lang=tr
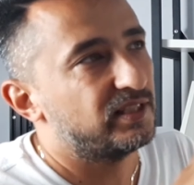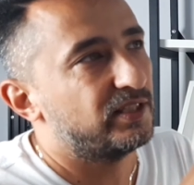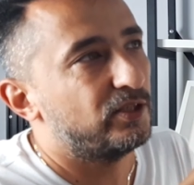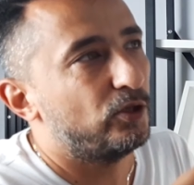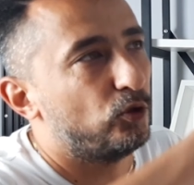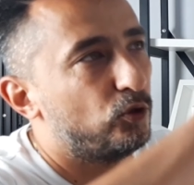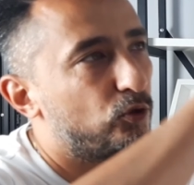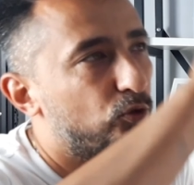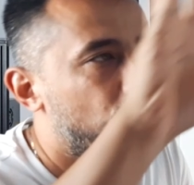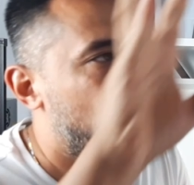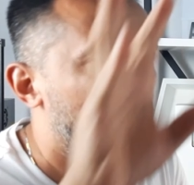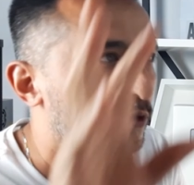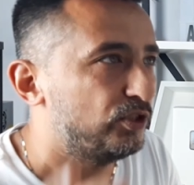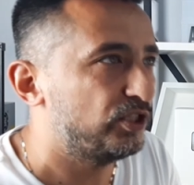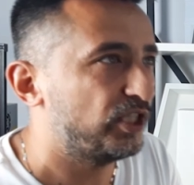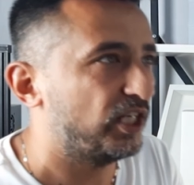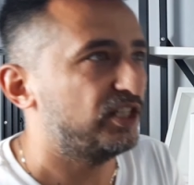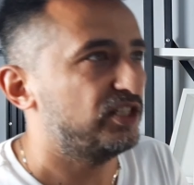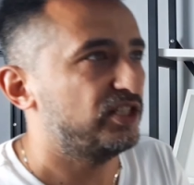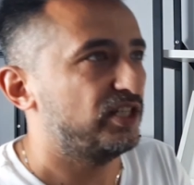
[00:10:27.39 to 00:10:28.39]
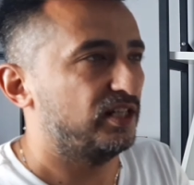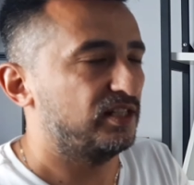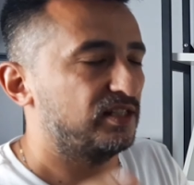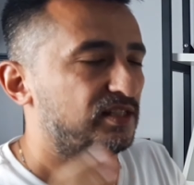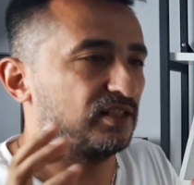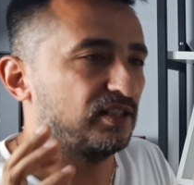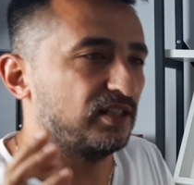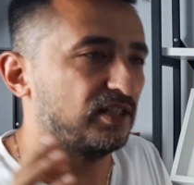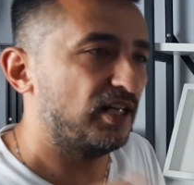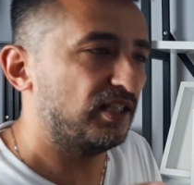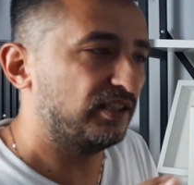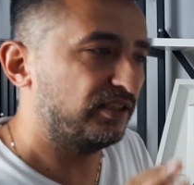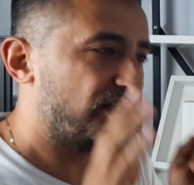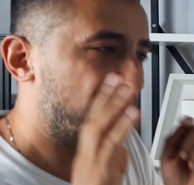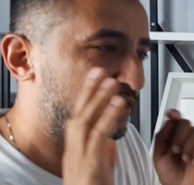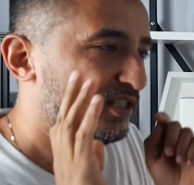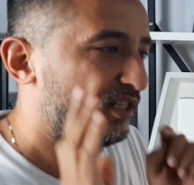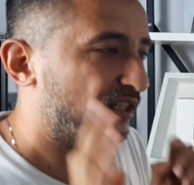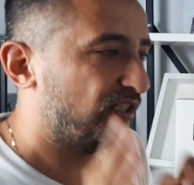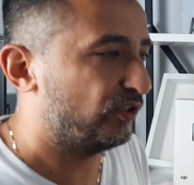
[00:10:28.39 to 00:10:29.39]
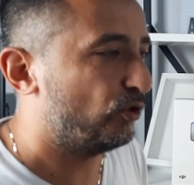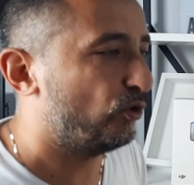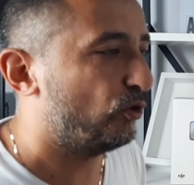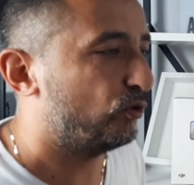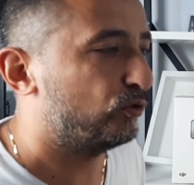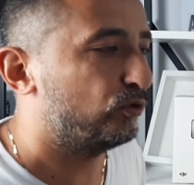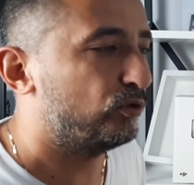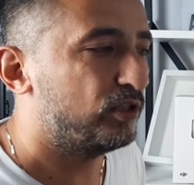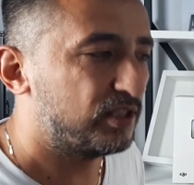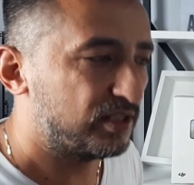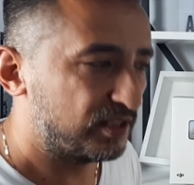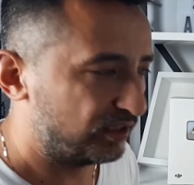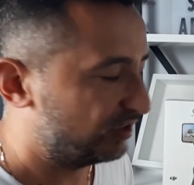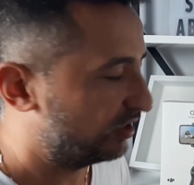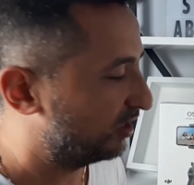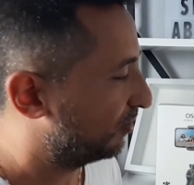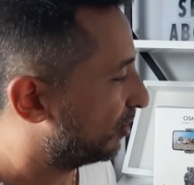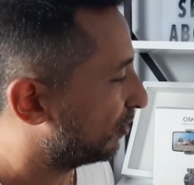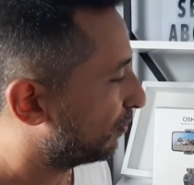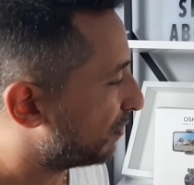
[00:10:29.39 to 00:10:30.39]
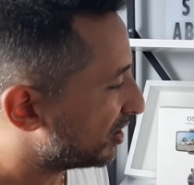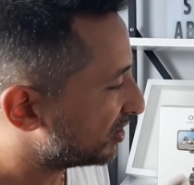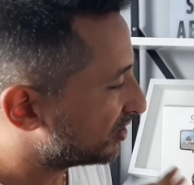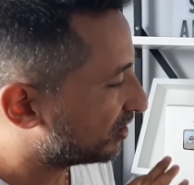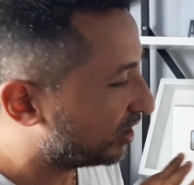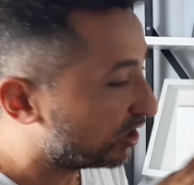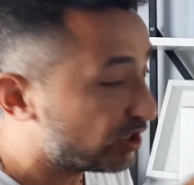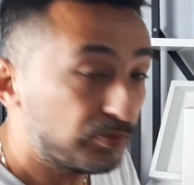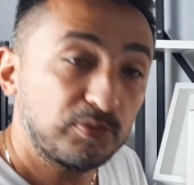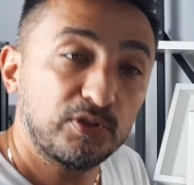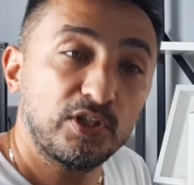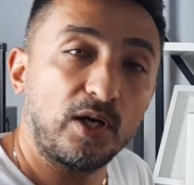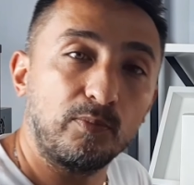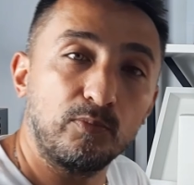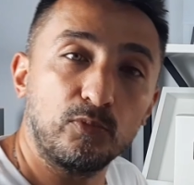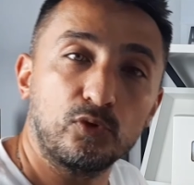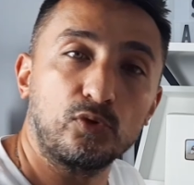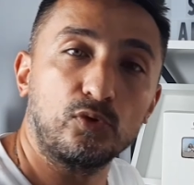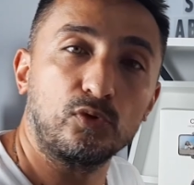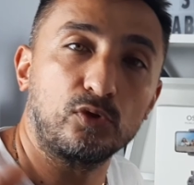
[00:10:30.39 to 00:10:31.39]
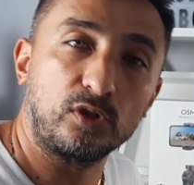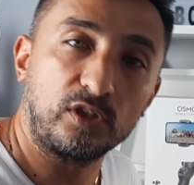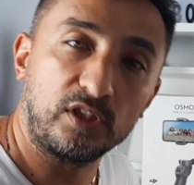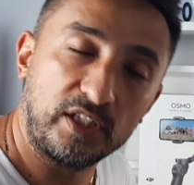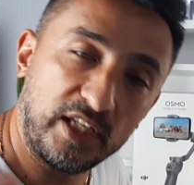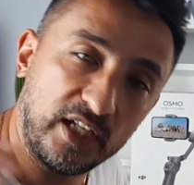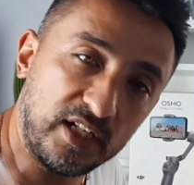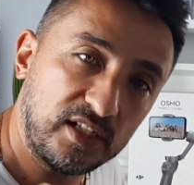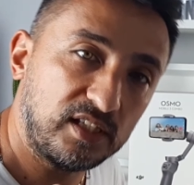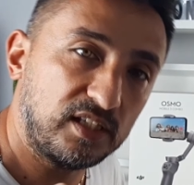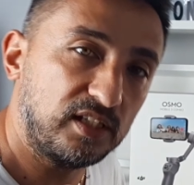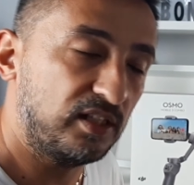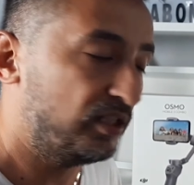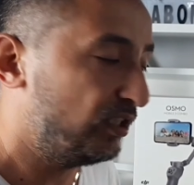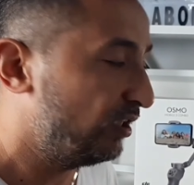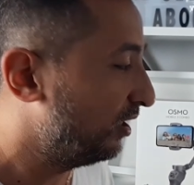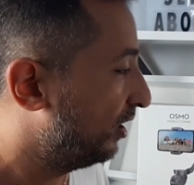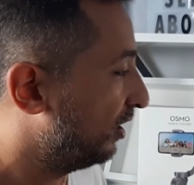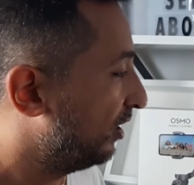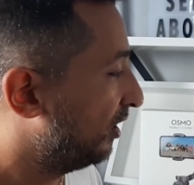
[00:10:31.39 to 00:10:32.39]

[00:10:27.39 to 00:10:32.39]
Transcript: Görüntüyü çekeceğiniz kadraja görüntüyü sığdırmak. Başka hiçbir şey yapmıyorsunuz. Gerisini